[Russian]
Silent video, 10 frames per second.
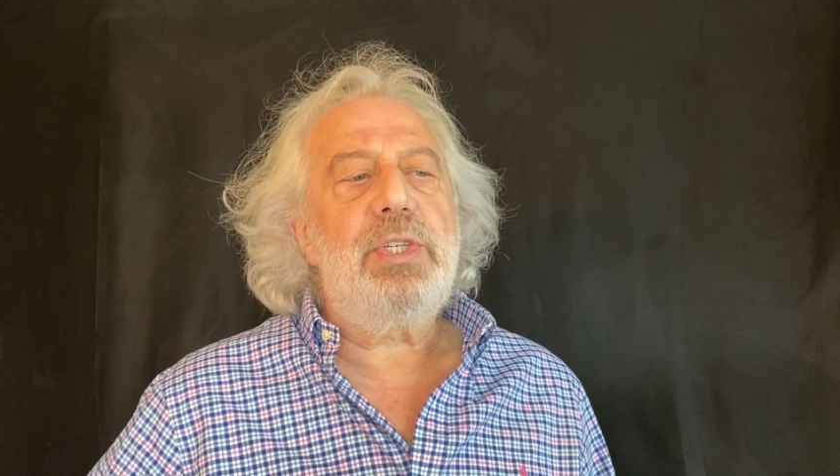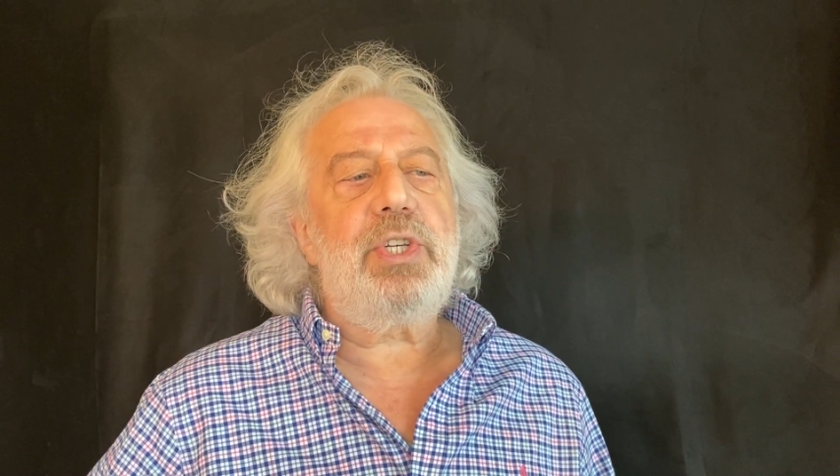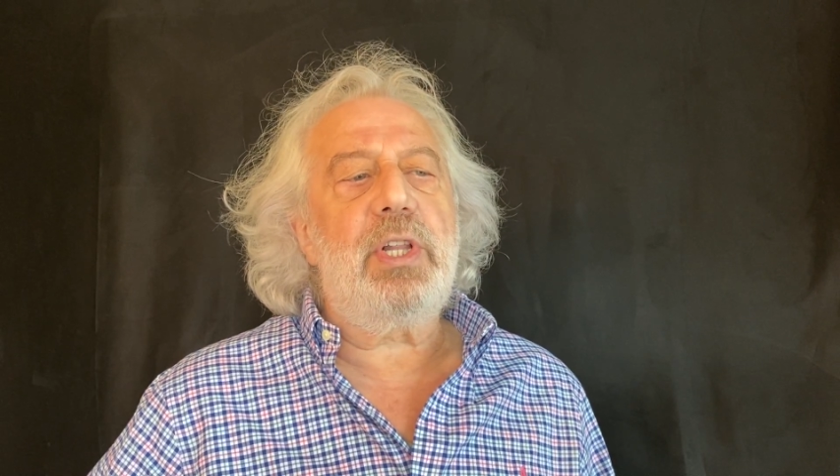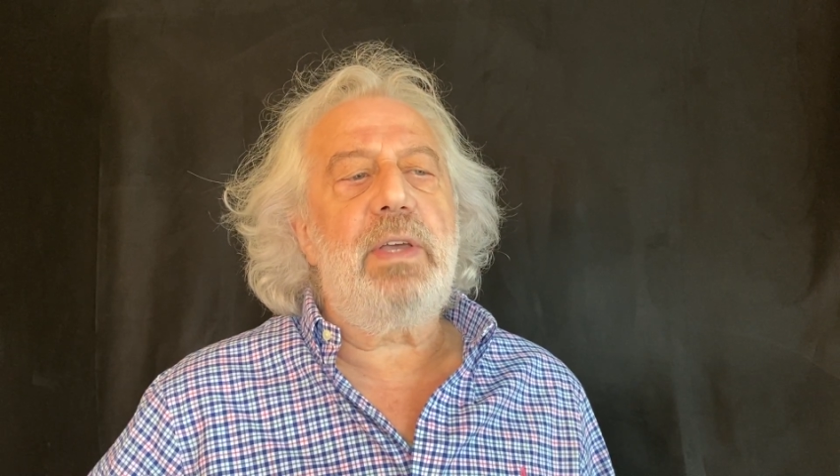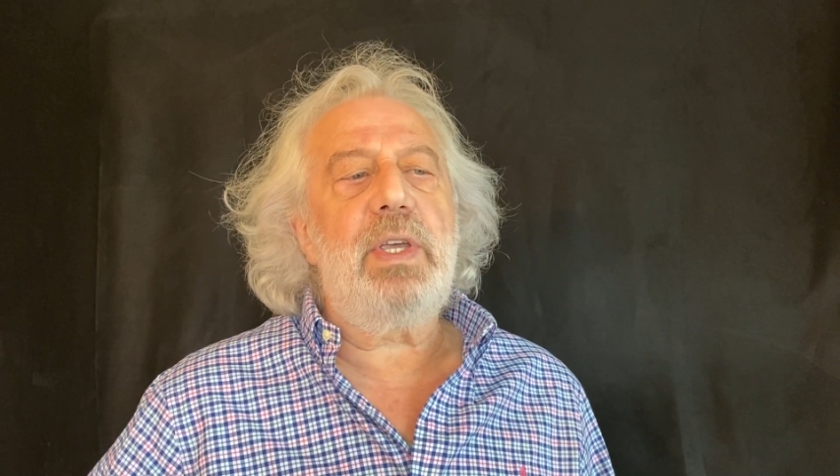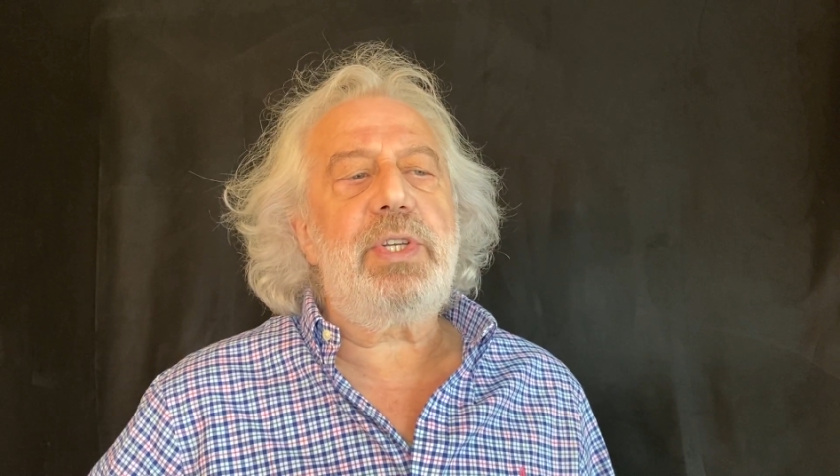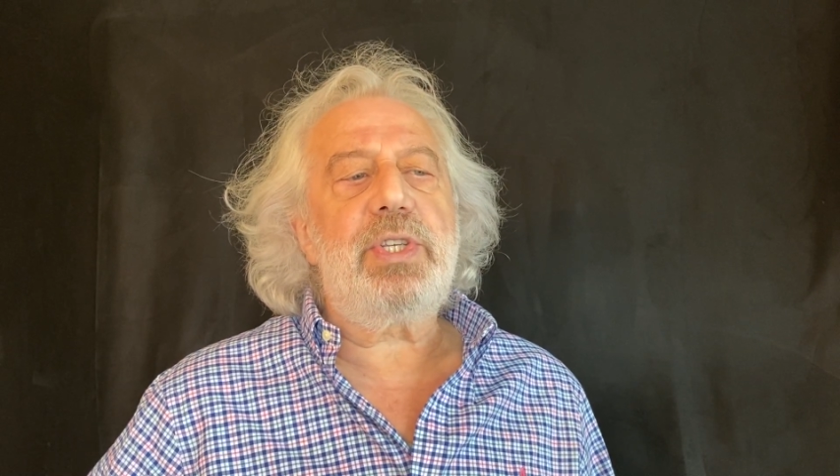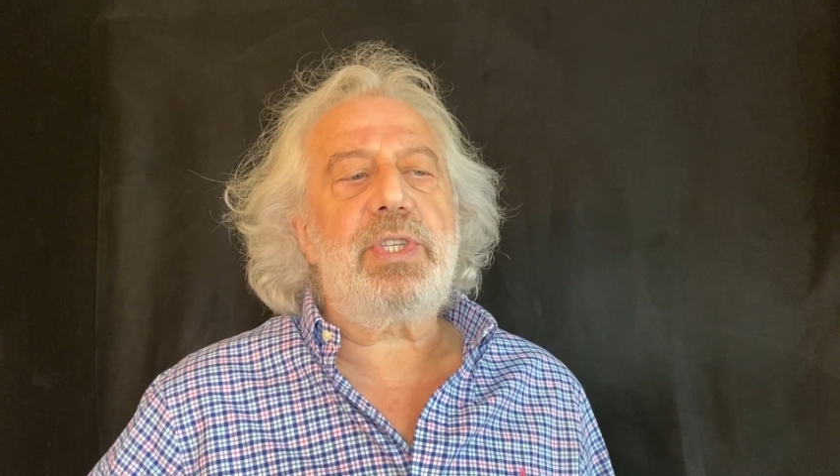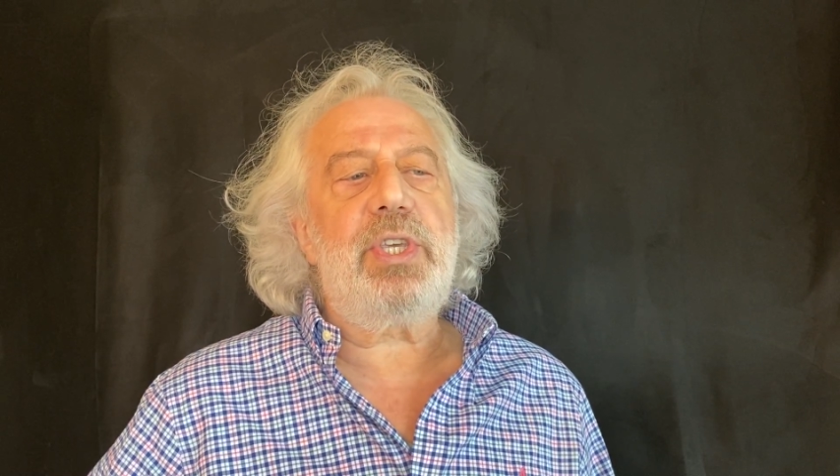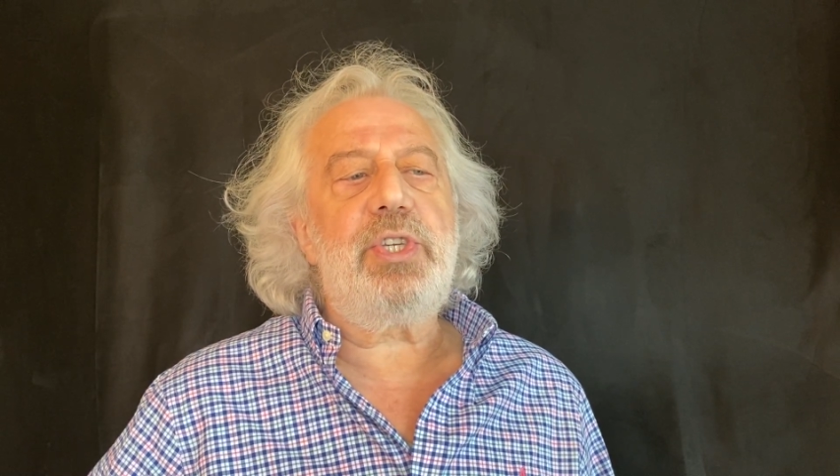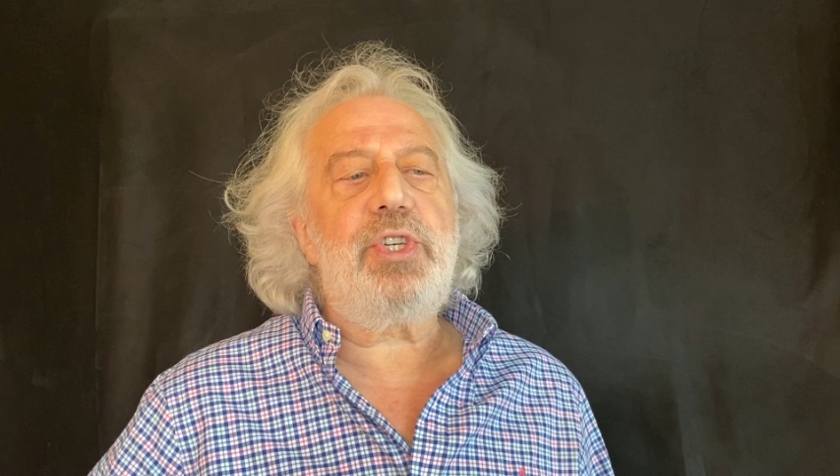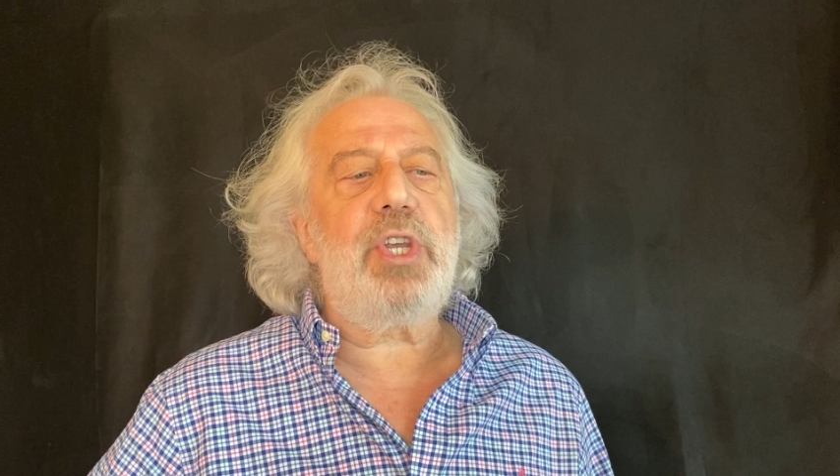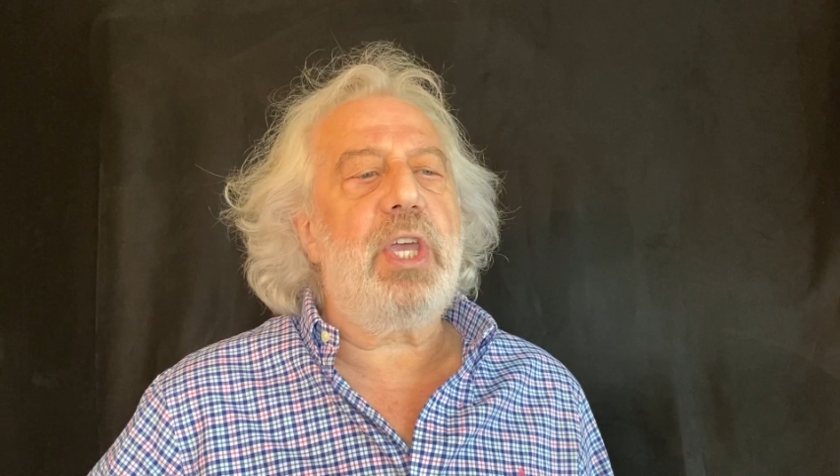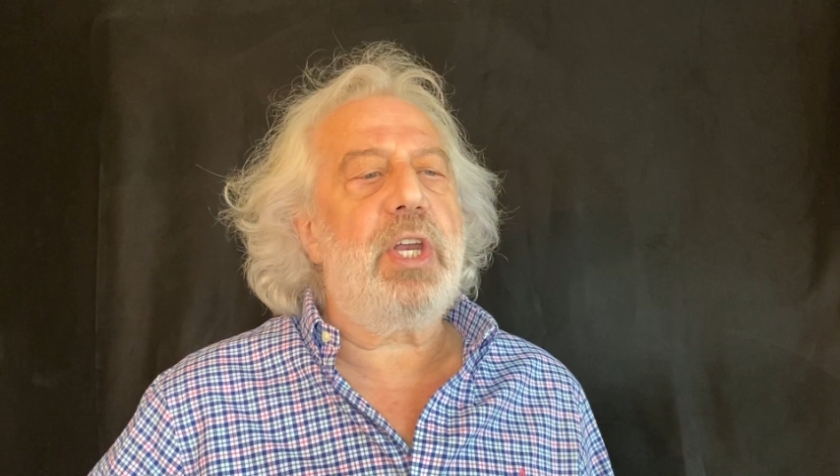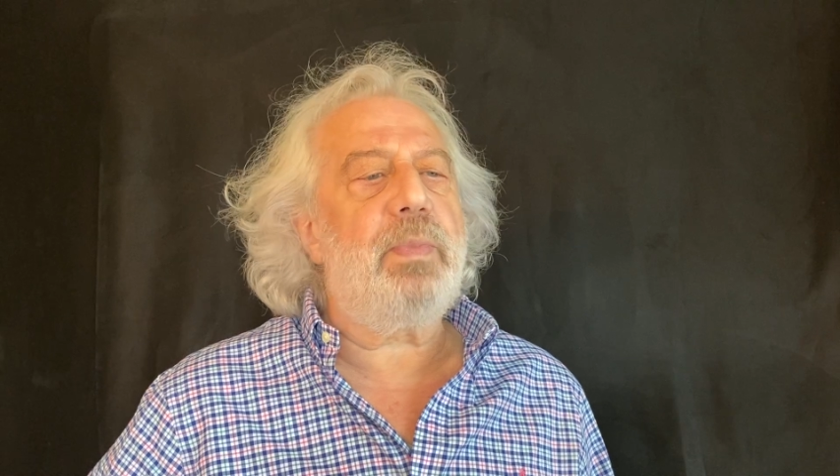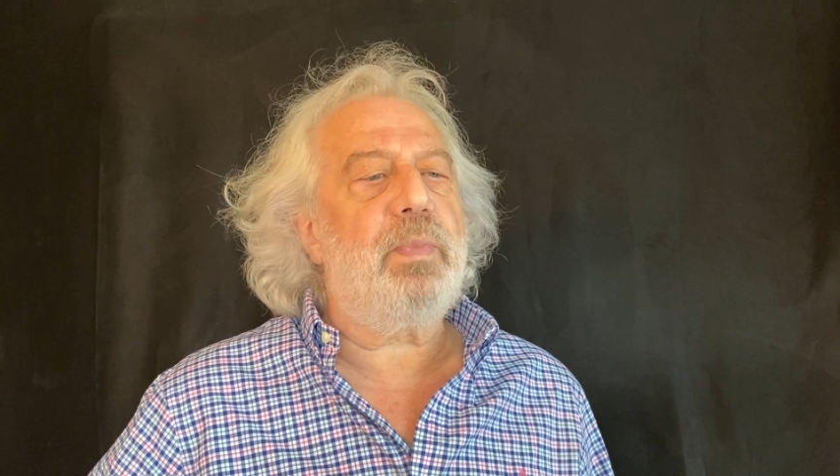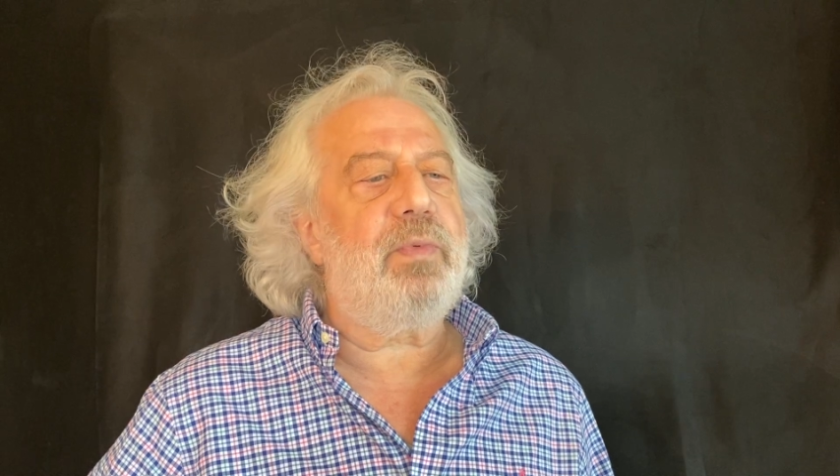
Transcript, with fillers: Человеческий череп